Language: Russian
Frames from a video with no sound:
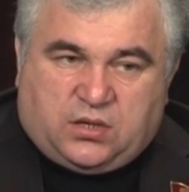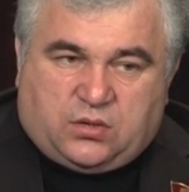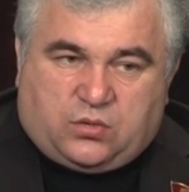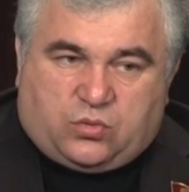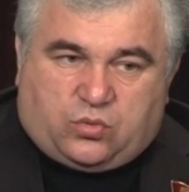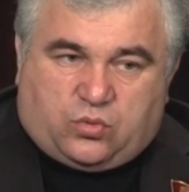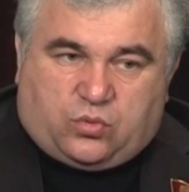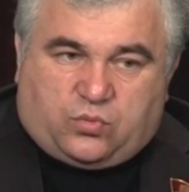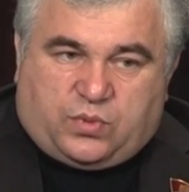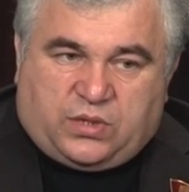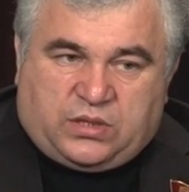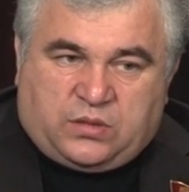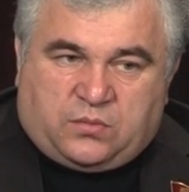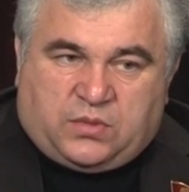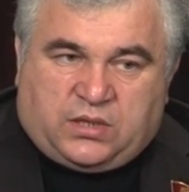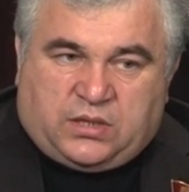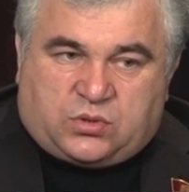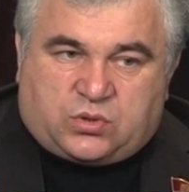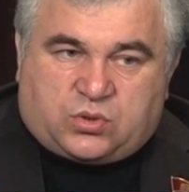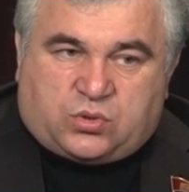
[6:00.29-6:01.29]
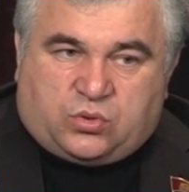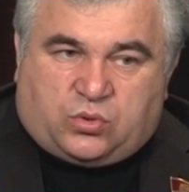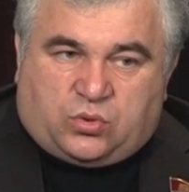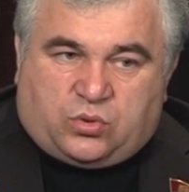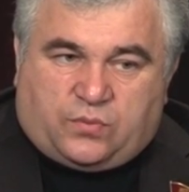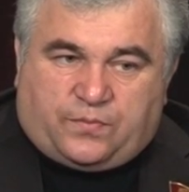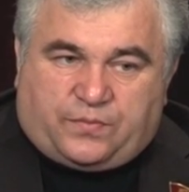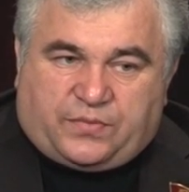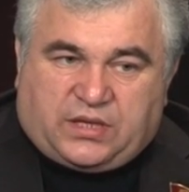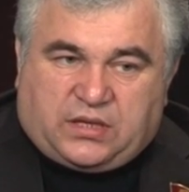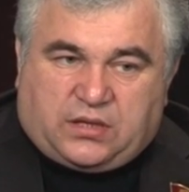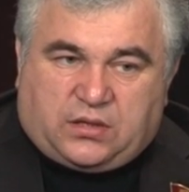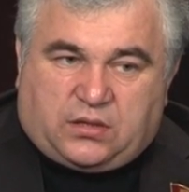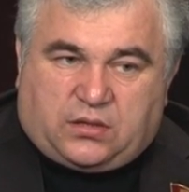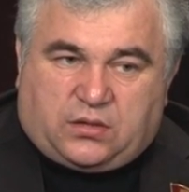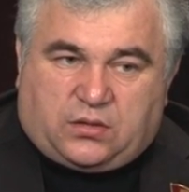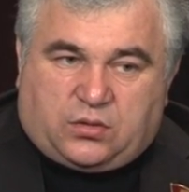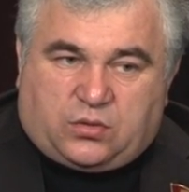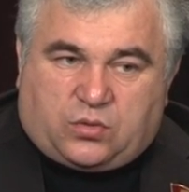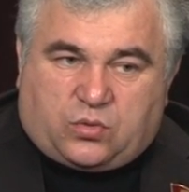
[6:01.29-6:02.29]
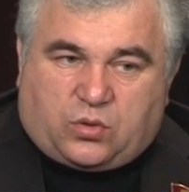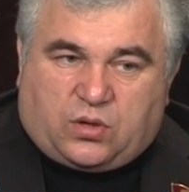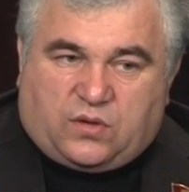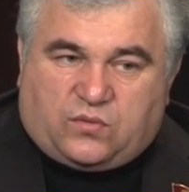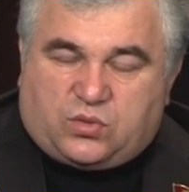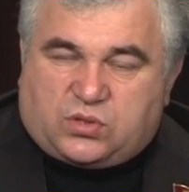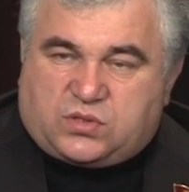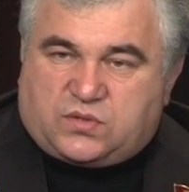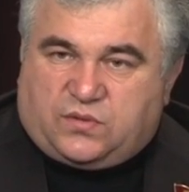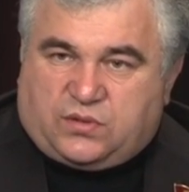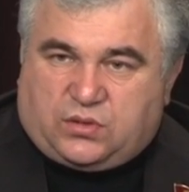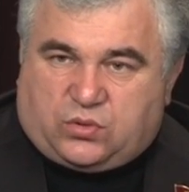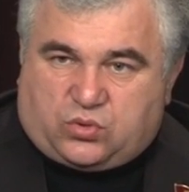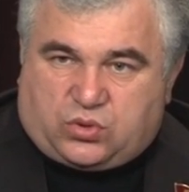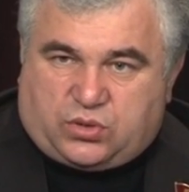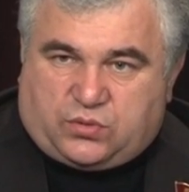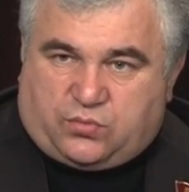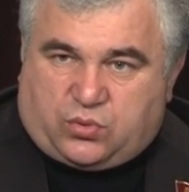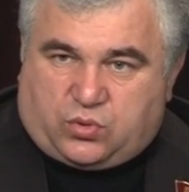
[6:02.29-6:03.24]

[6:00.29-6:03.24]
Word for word: понимает, что э, руководство их уже